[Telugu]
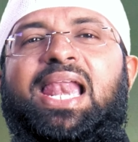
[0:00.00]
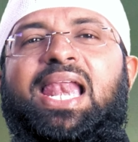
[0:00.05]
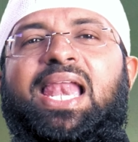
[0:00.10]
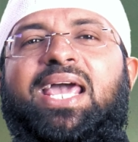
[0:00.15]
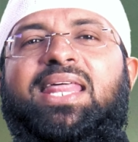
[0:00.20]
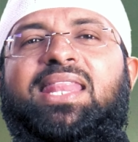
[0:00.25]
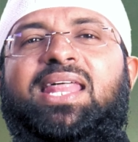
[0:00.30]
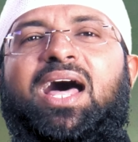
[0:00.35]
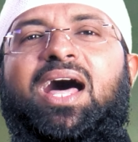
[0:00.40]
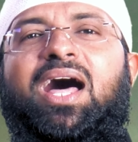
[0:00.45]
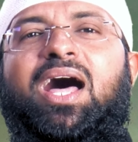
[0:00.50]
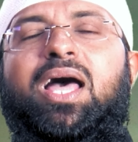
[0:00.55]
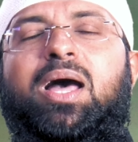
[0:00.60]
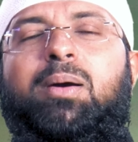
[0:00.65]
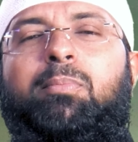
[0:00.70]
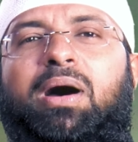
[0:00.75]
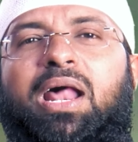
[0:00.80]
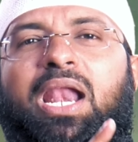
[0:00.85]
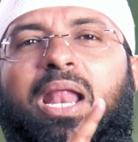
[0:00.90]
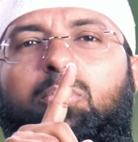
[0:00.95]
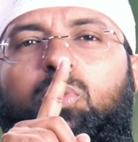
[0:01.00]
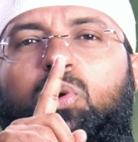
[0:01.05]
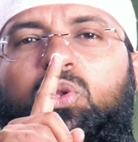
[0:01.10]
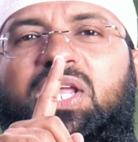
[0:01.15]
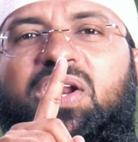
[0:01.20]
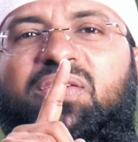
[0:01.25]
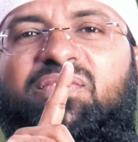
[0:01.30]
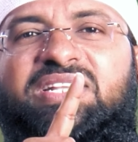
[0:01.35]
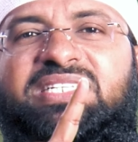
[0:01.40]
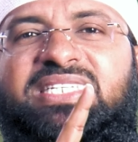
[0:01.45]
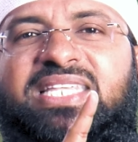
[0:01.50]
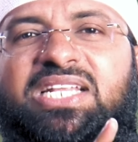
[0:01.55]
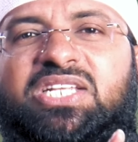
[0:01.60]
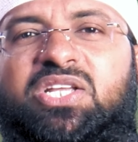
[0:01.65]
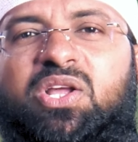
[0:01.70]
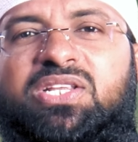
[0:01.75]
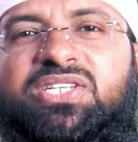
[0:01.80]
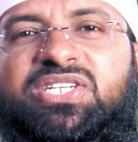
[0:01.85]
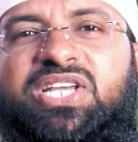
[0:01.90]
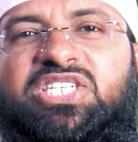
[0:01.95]
లేదా మలమూత్ర
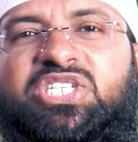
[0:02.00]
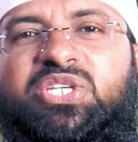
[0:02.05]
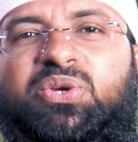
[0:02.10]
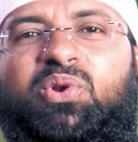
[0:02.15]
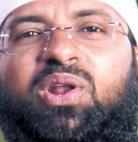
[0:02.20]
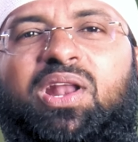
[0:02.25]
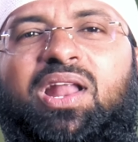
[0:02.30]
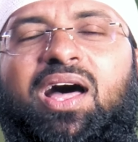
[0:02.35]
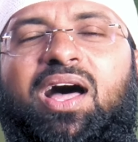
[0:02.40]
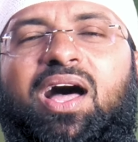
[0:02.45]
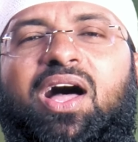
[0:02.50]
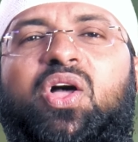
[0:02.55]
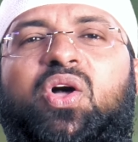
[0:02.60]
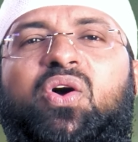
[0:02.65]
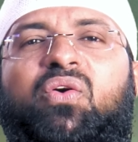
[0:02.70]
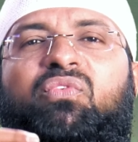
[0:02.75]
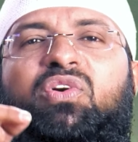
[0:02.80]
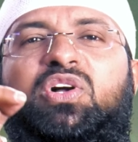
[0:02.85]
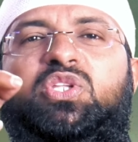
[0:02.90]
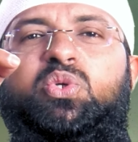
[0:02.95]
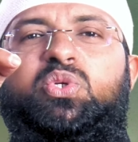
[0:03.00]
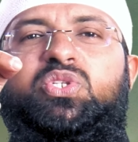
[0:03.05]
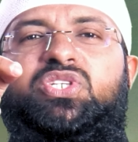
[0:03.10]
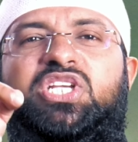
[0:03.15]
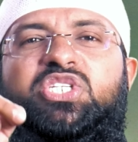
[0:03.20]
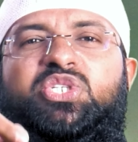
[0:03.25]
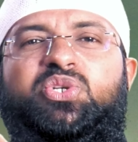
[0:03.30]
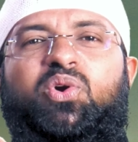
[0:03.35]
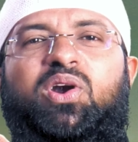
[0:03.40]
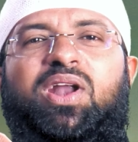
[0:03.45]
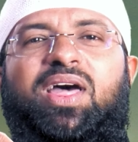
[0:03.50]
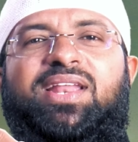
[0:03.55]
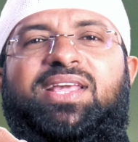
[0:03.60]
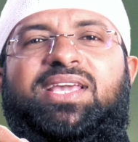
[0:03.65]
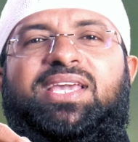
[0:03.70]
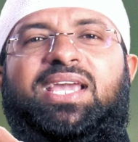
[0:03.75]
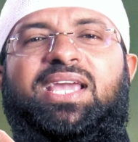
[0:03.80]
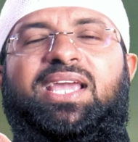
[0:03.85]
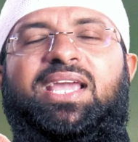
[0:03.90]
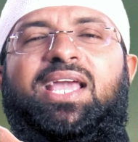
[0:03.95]
విసర్జనలు చేసి ఉన్నా వజూ
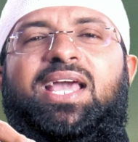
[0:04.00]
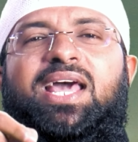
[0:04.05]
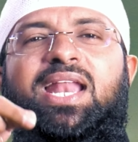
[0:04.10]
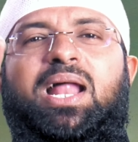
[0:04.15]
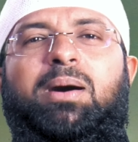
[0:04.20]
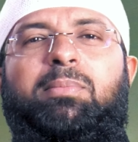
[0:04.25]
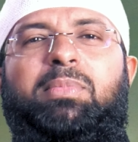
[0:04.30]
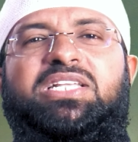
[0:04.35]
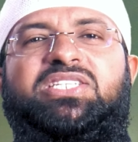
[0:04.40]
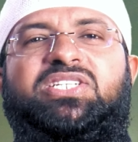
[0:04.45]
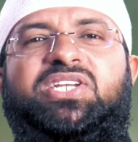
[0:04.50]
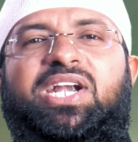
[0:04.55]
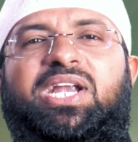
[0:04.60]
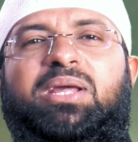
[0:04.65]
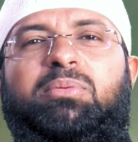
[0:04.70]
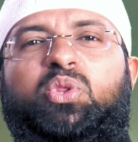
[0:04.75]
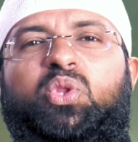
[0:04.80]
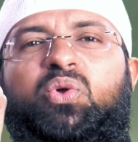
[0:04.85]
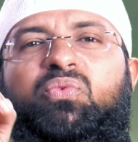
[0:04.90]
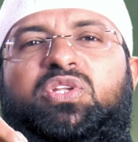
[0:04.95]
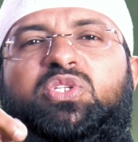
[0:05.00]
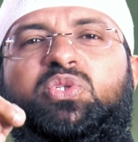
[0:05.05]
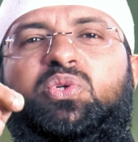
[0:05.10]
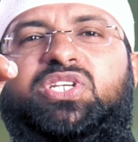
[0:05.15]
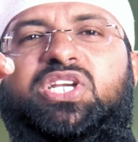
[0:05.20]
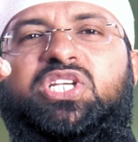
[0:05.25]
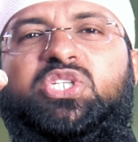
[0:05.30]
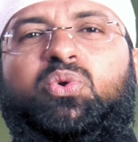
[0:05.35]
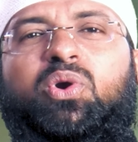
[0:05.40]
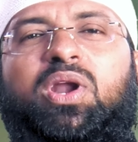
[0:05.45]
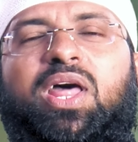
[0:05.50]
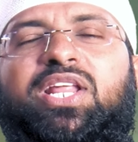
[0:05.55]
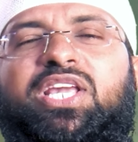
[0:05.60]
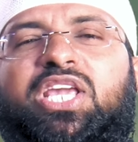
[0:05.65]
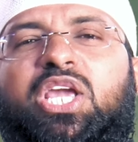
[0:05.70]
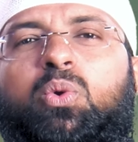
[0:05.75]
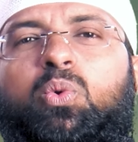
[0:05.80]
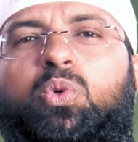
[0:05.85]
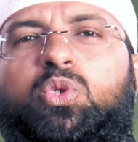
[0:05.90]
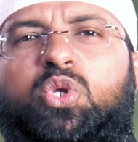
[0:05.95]
చేసుకోవడానికి నమాజ్ కంటే ముందు వజూ
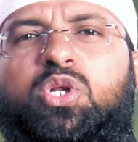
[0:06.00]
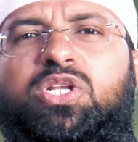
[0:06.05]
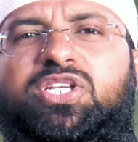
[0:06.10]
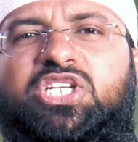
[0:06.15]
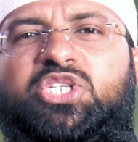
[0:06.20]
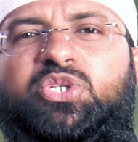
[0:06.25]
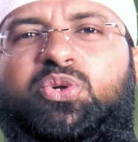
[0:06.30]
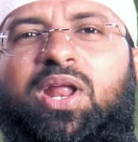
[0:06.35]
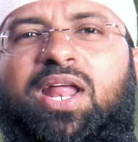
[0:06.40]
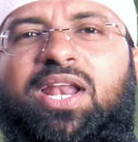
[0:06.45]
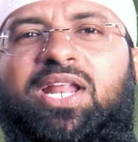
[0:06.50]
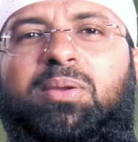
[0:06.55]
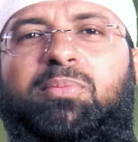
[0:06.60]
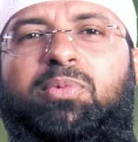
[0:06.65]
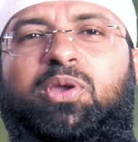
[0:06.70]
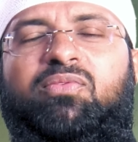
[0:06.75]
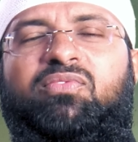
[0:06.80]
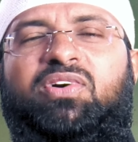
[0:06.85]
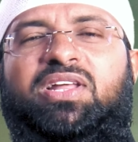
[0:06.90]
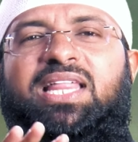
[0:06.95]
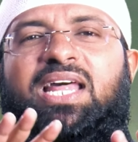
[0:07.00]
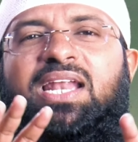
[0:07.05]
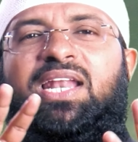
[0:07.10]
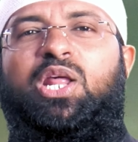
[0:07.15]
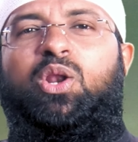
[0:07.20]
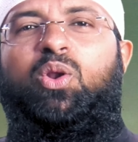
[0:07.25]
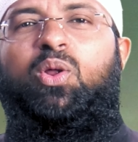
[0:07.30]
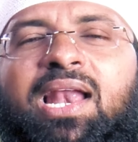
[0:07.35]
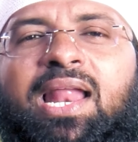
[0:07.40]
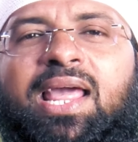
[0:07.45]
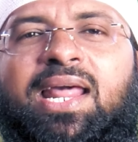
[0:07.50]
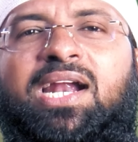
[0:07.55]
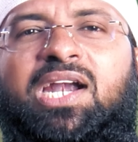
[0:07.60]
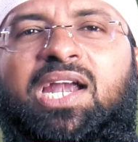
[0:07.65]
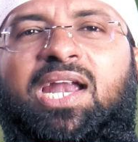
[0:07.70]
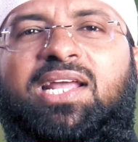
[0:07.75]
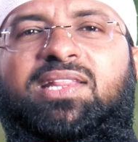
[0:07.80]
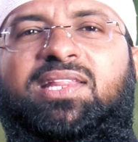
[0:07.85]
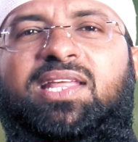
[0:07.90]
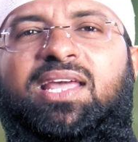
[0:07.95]
చేసుకోవడానికి గుసులు చేసుకోవడానికి మీ వద్ద నీళ్లు
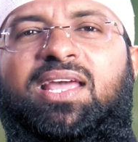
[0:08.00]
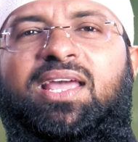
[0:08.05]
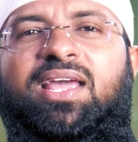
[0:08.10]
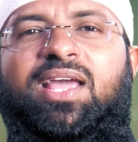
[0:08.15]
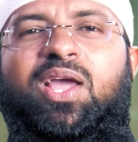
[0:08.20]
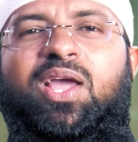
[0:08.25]
లేనట్లయితే